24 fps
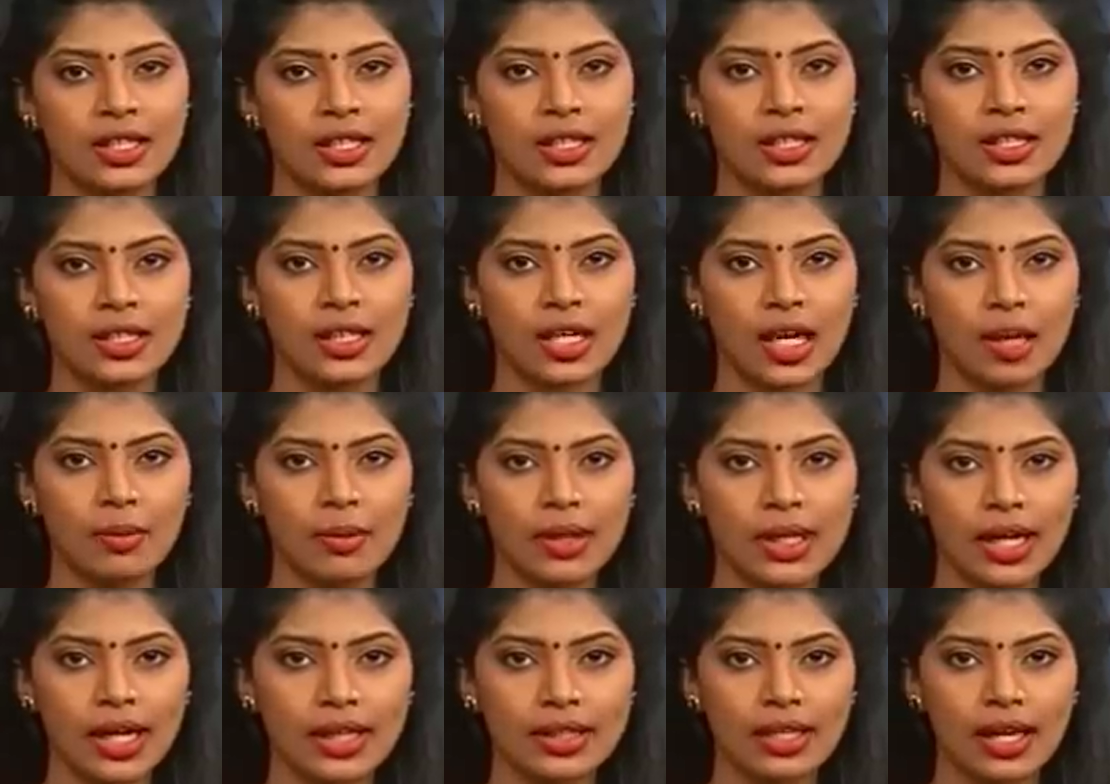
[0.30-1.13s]

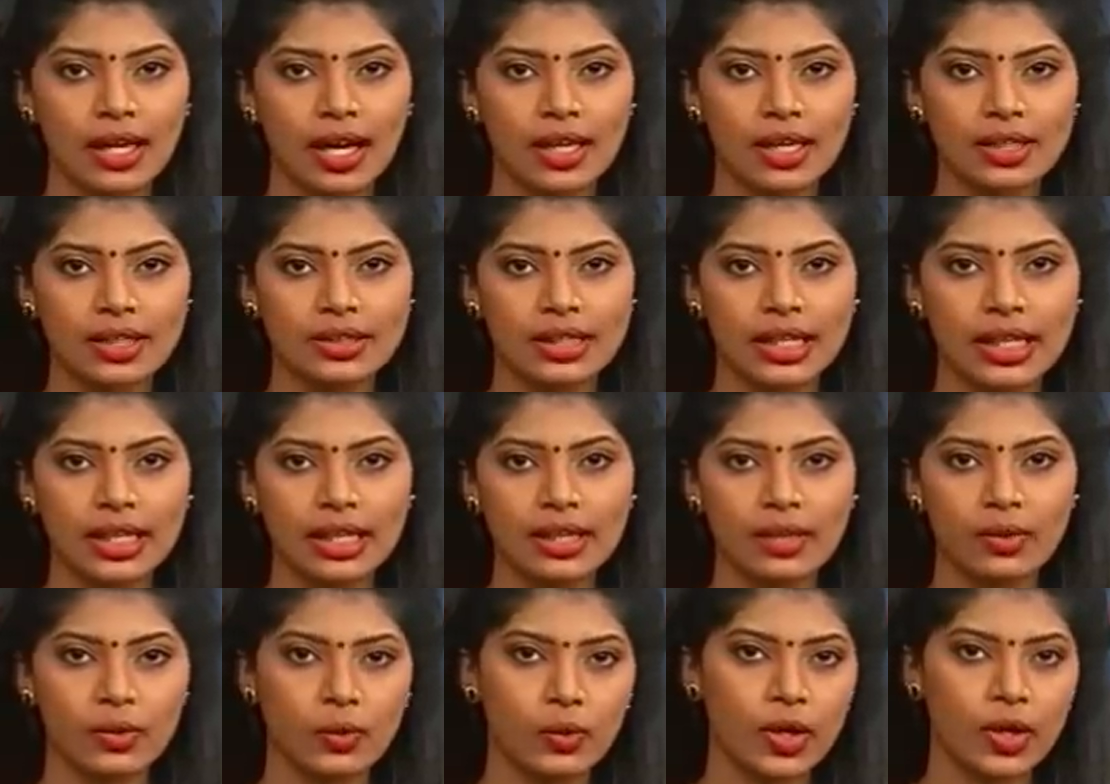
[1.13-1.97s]
ரமலான் காலத்தில்
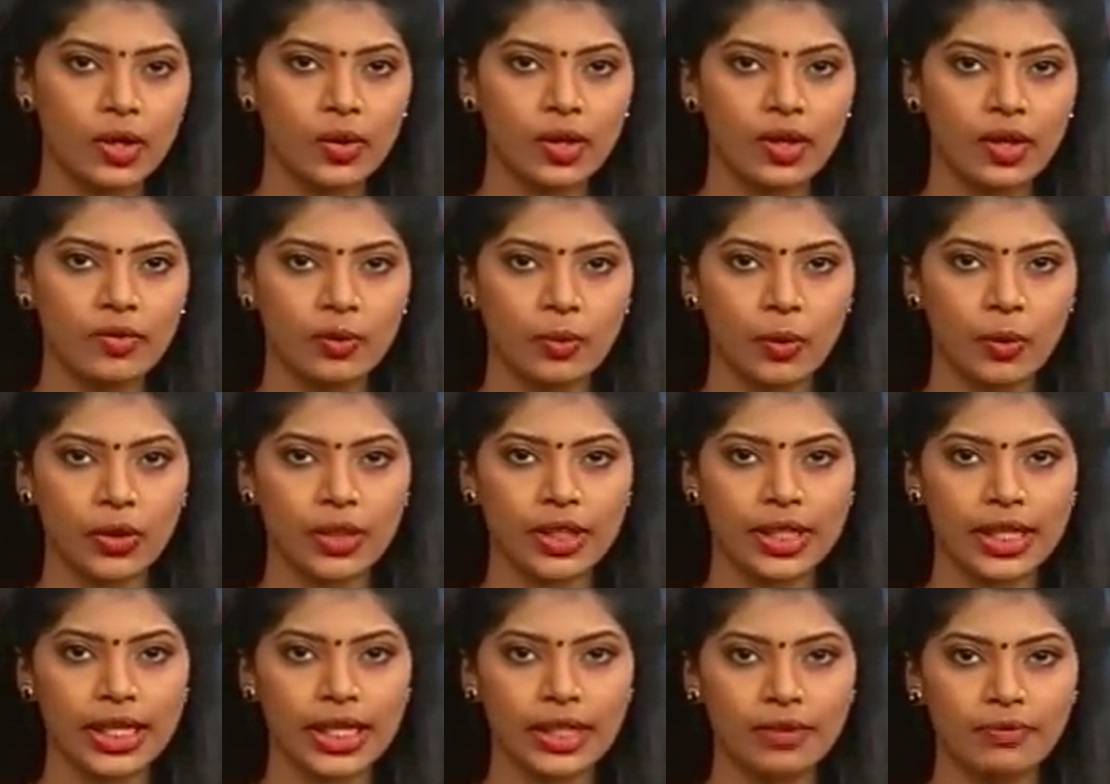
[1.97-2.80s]
உலர் உணவு
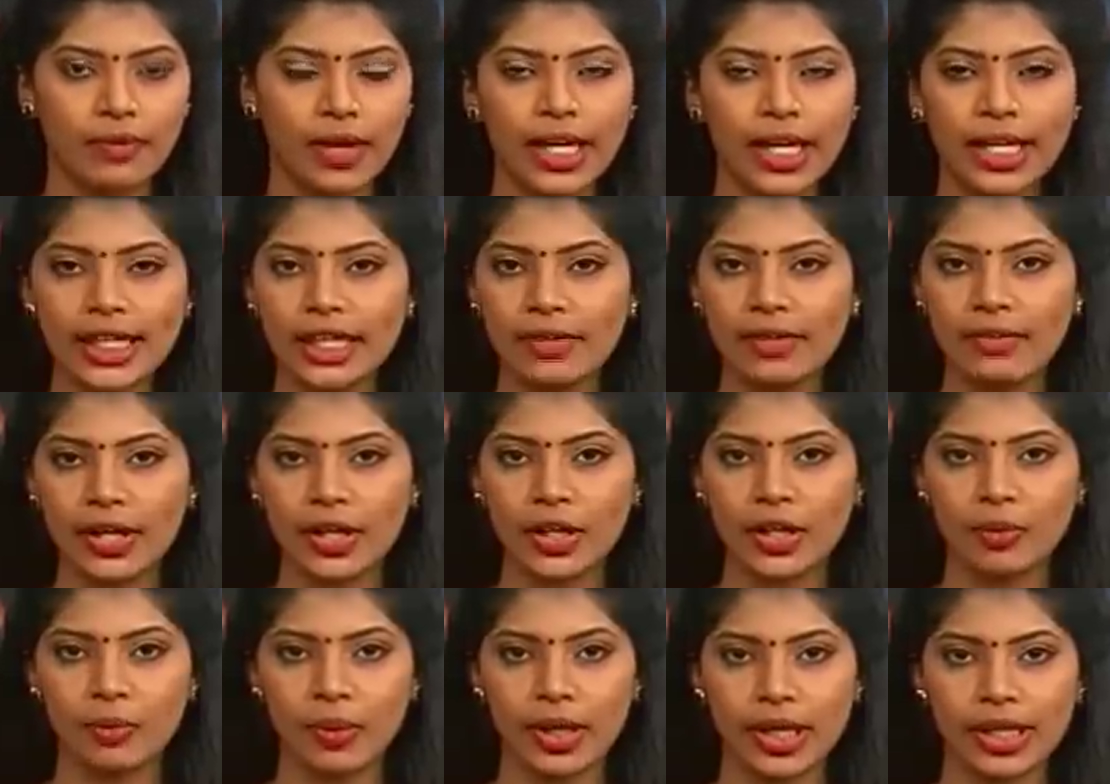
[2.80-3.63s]
பொருட்களை வழங்கி
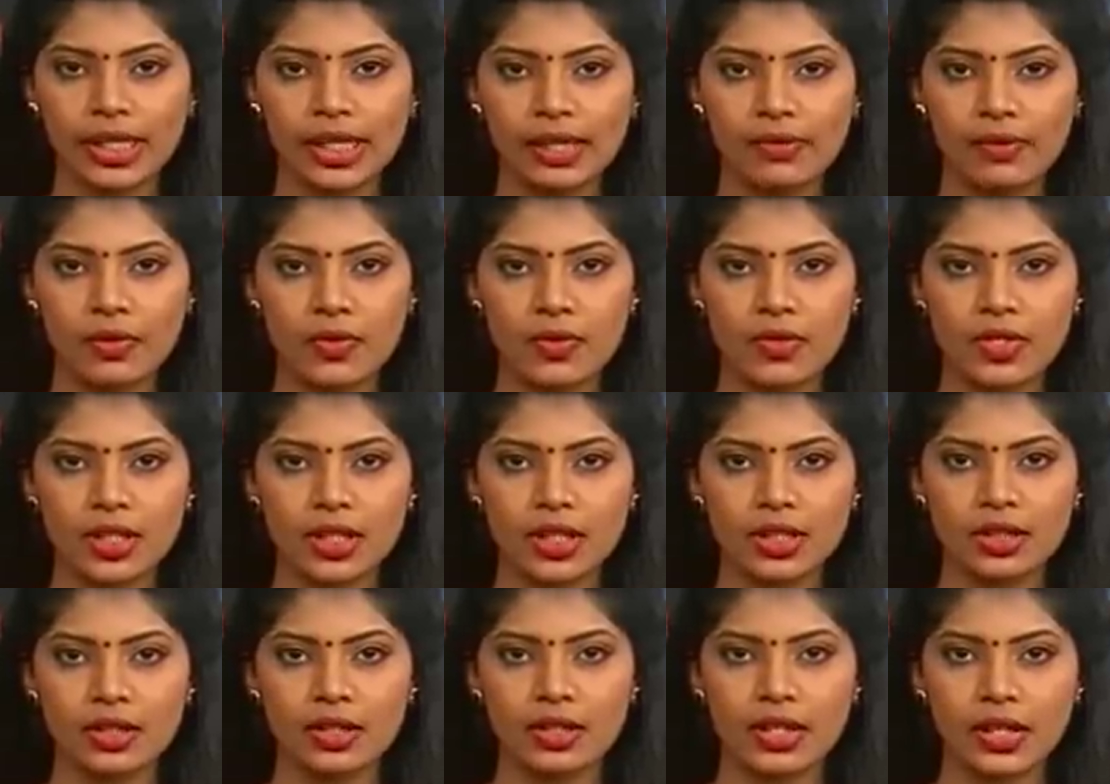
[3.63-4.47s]
வைக்கும் நிகழ்வொன்று
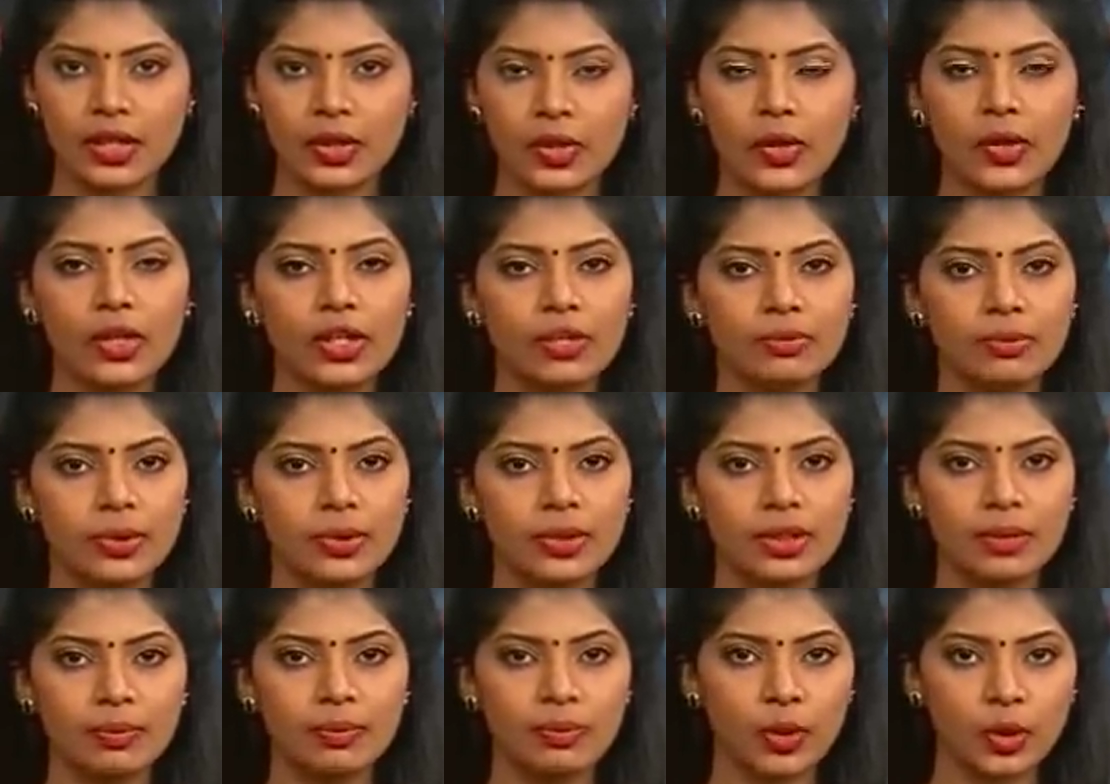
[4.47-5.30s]
இன்று கொழும்பு
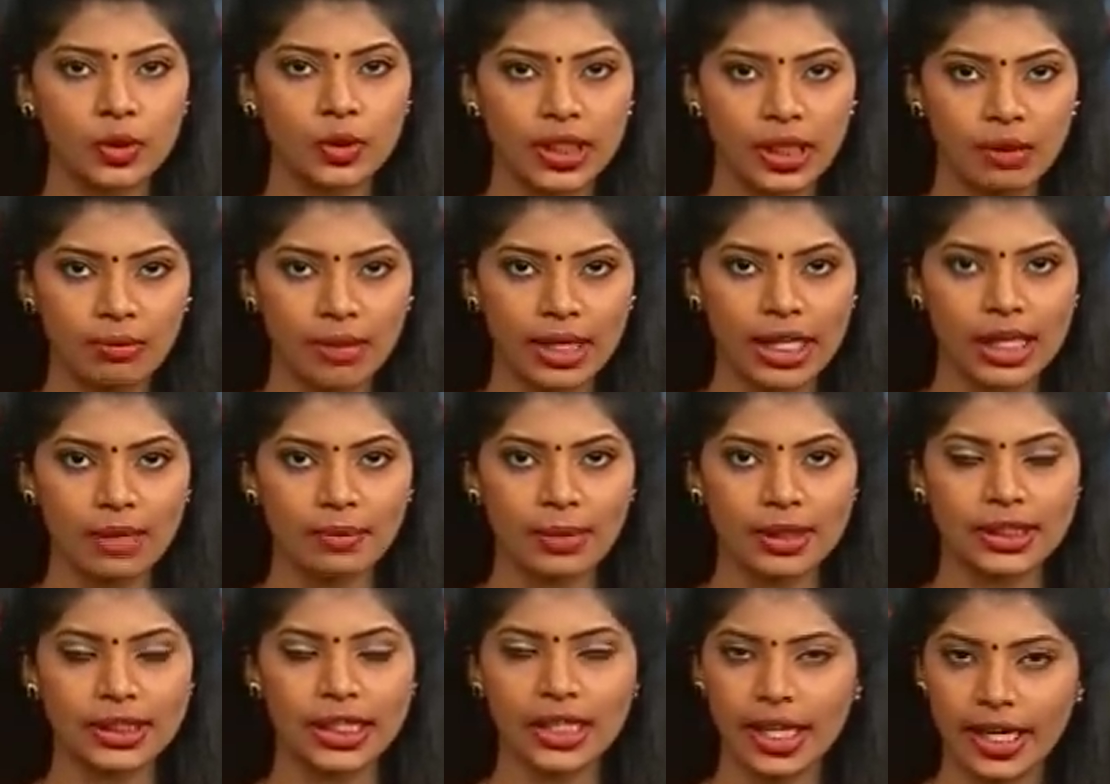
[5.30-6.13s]
புதிய
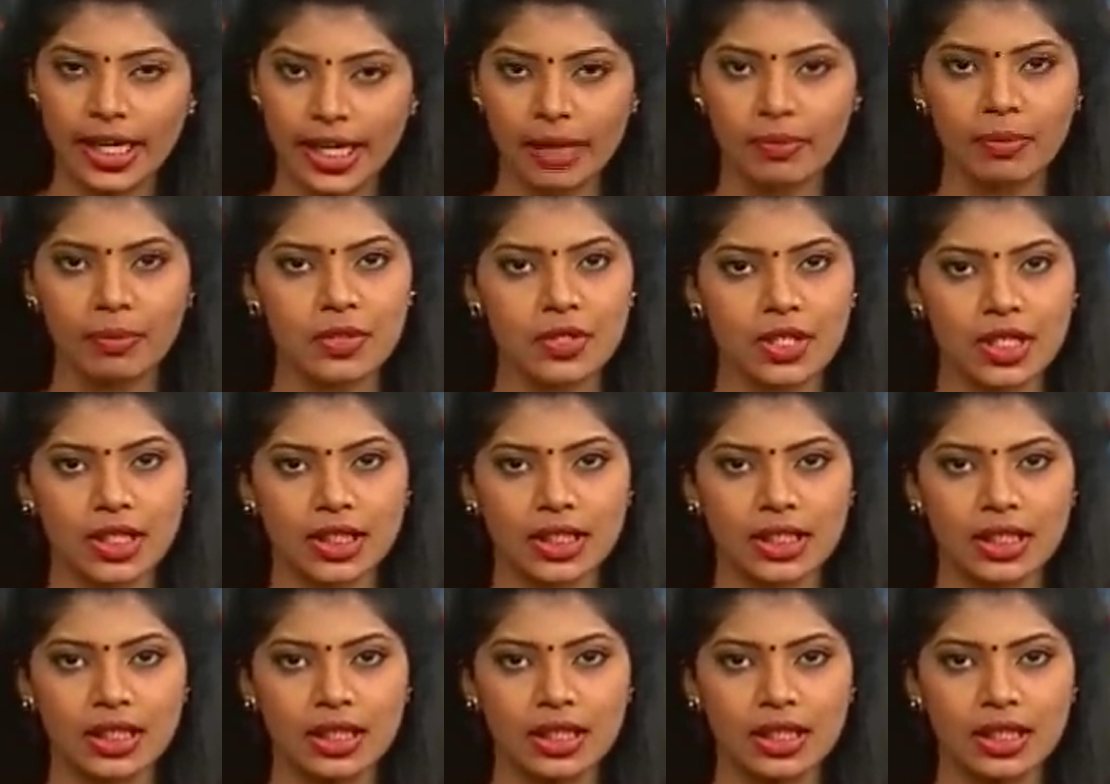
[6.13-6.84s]
மண்டபத்தில் நடைபெற்றது